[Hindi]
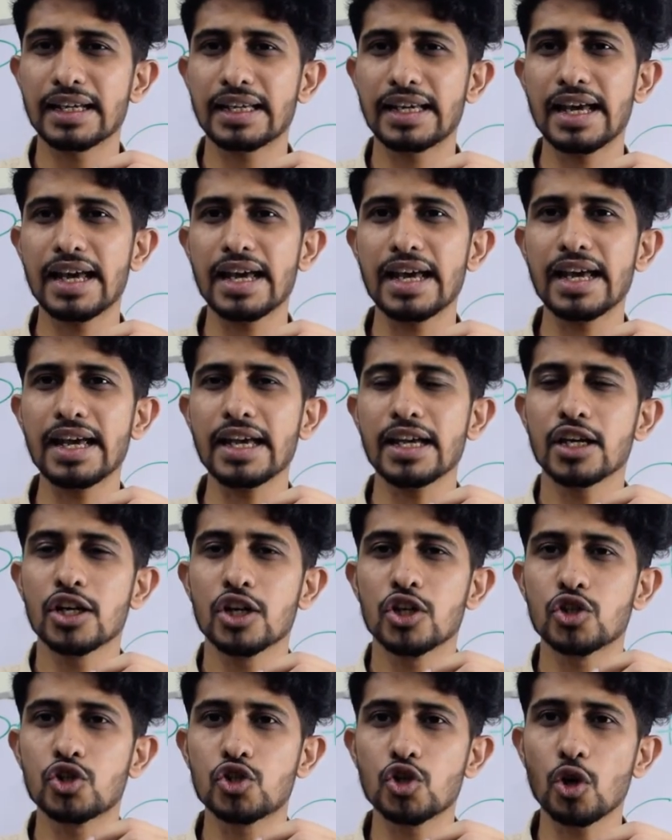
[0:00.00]

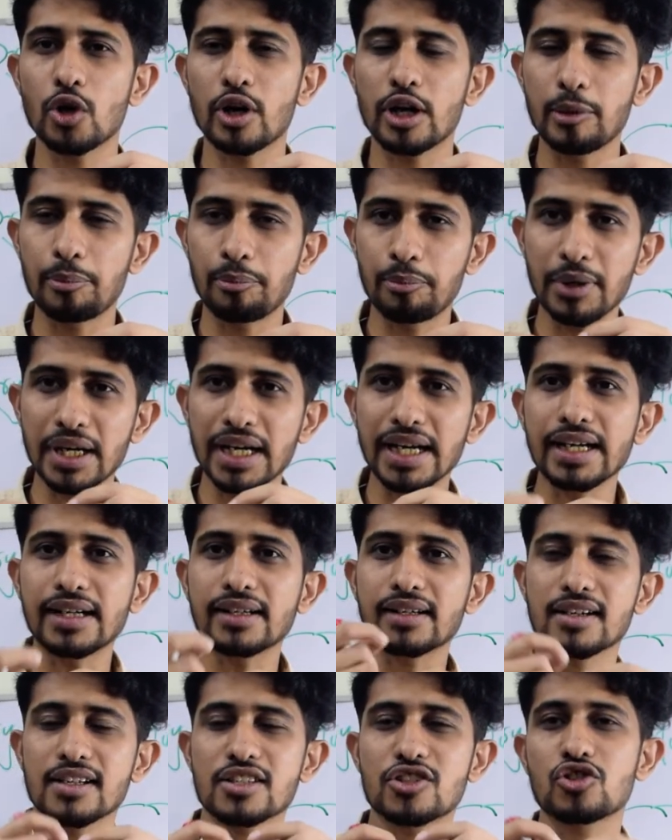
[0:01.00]
कि जो
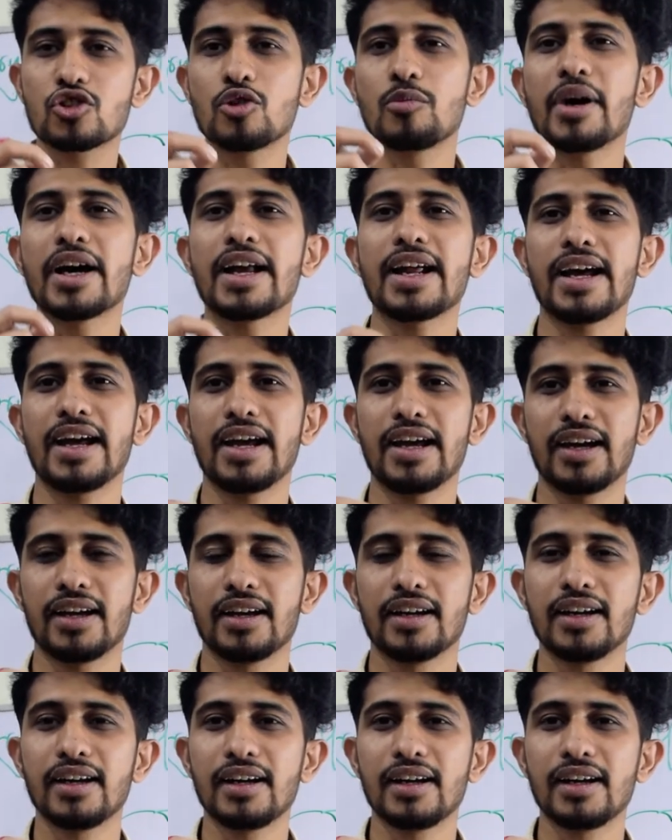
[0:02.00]
रिपीट कस्टमर कस्टमर हैं